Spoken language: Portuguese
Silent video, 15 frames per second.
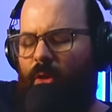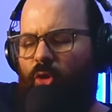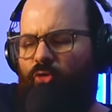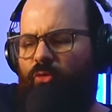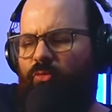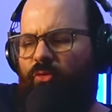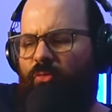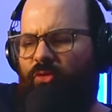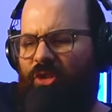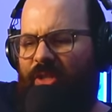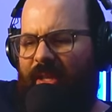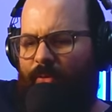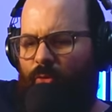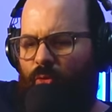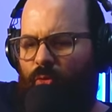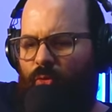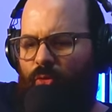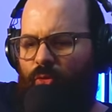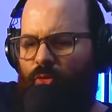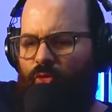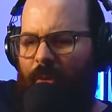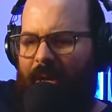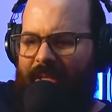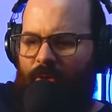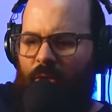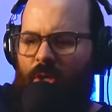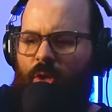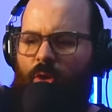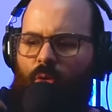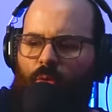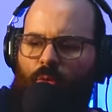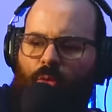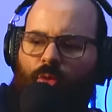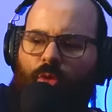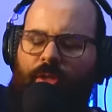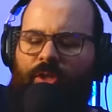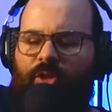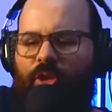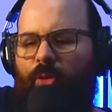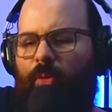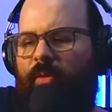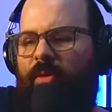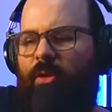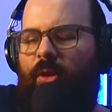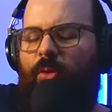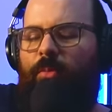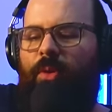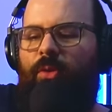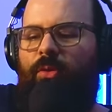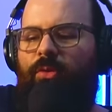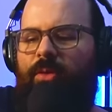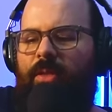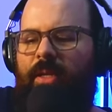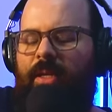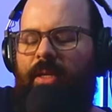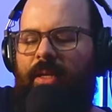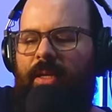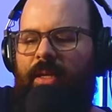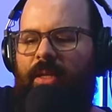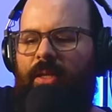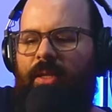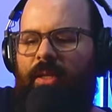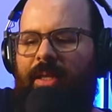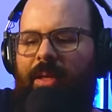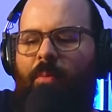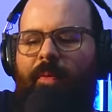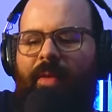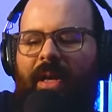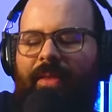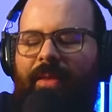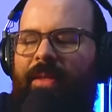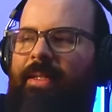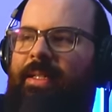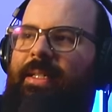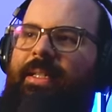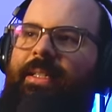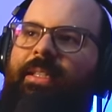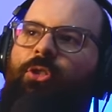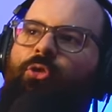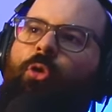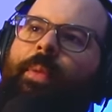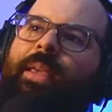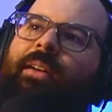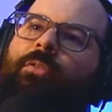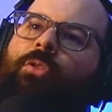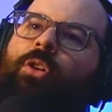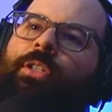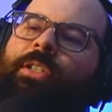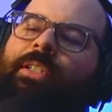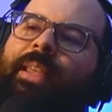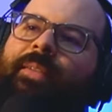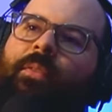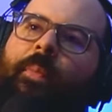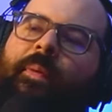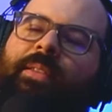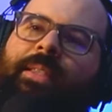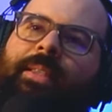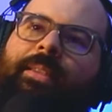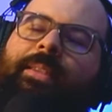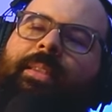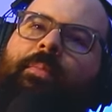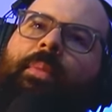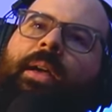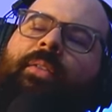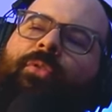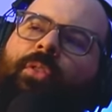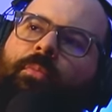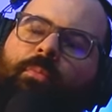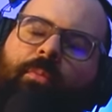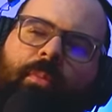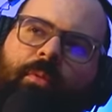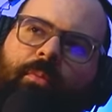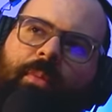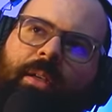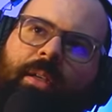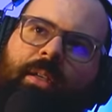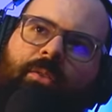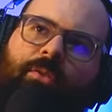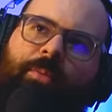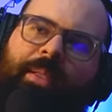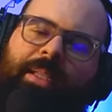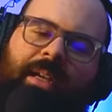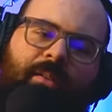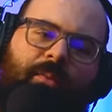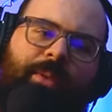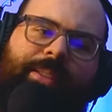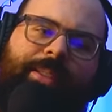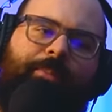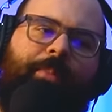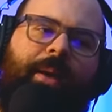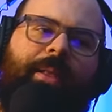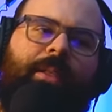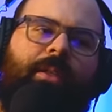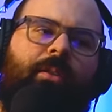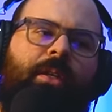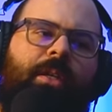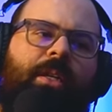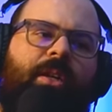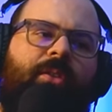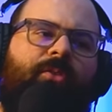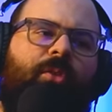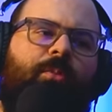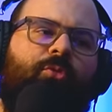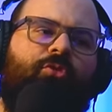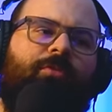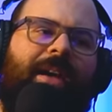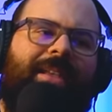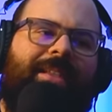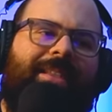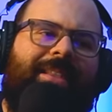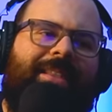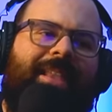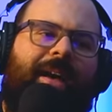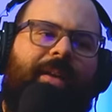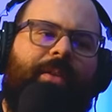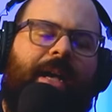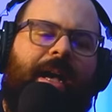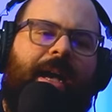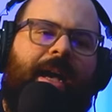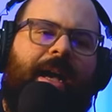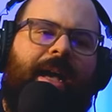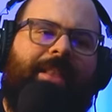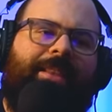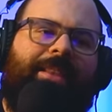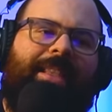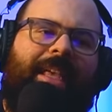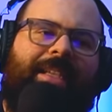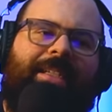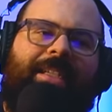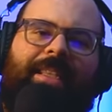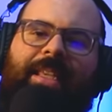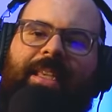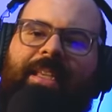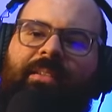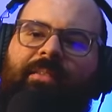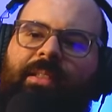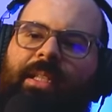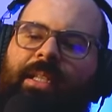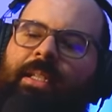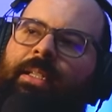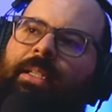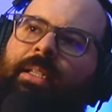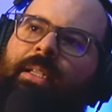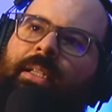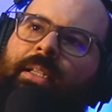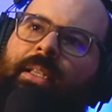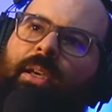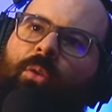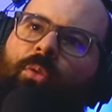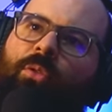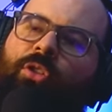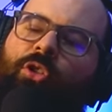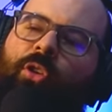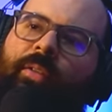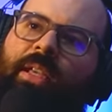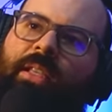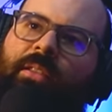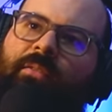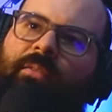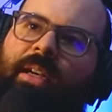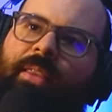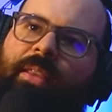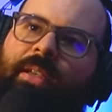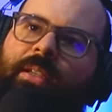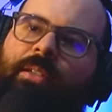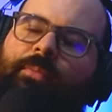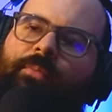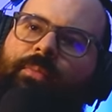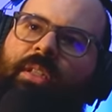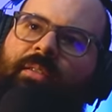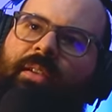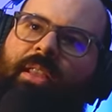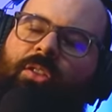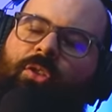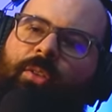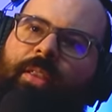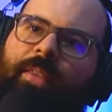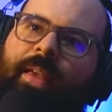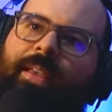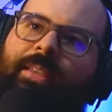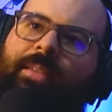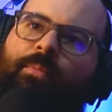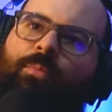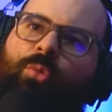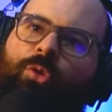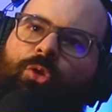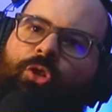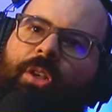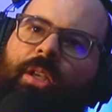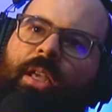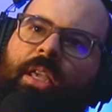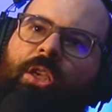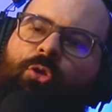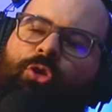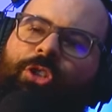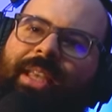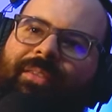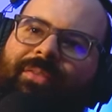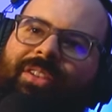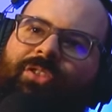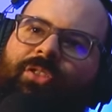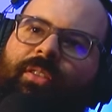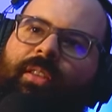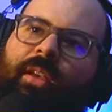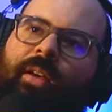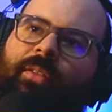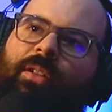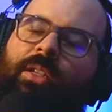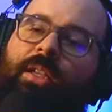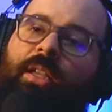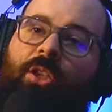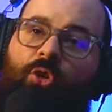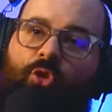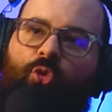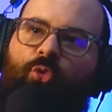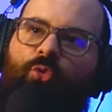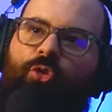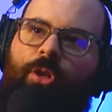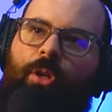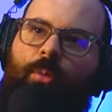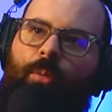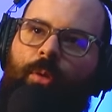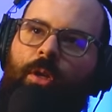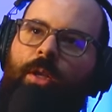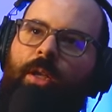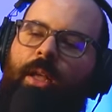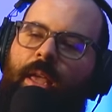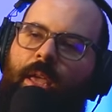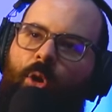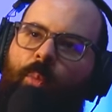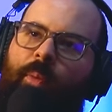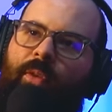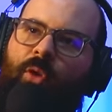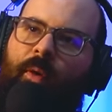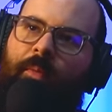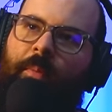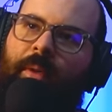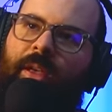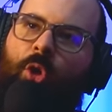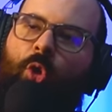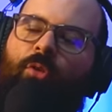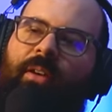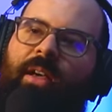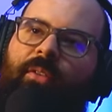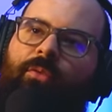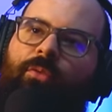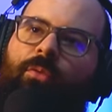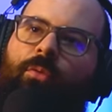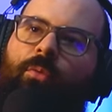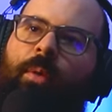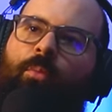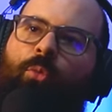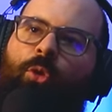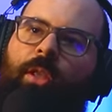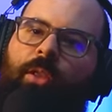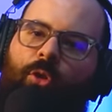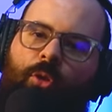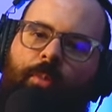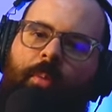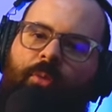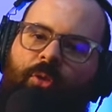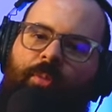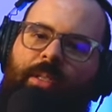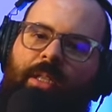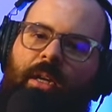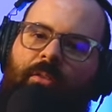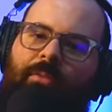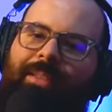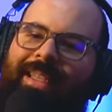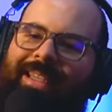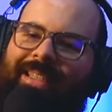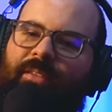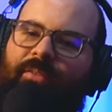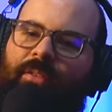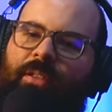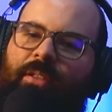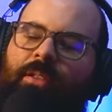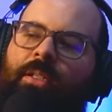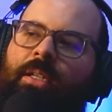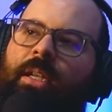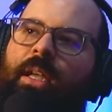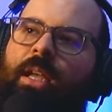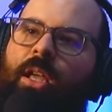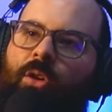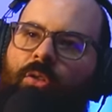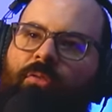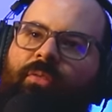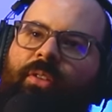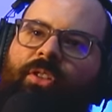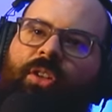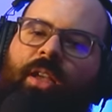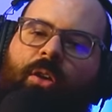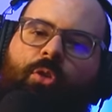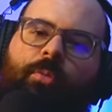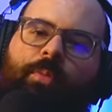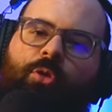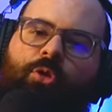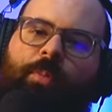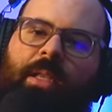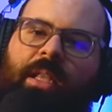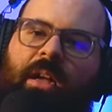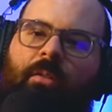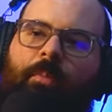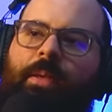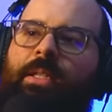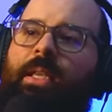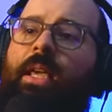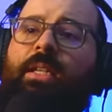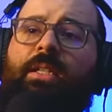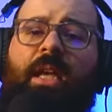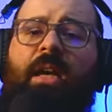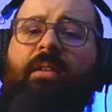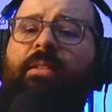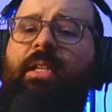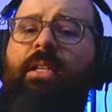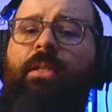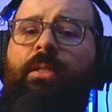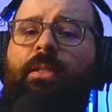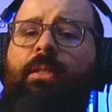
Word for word: nós é fomos, fomos jantar o, os quatro, o nosso agente, o Ilídio, acompanhou-nos e, a namorada de João Miguel Costa estava presente também. Foi uma, um espetáculo muito simpático. Fomos lá jantar à, à Tasca da Hilda, que é um restaurante lá na, lá na zona da Azambuja, e eu estava a jantar. Eu sou um gebo. Eu, por norma, eu levo uma muda de roupa para o espetáculo. Desta vez, eu vejo a roupa do espetáculo. Pensei, é já ali.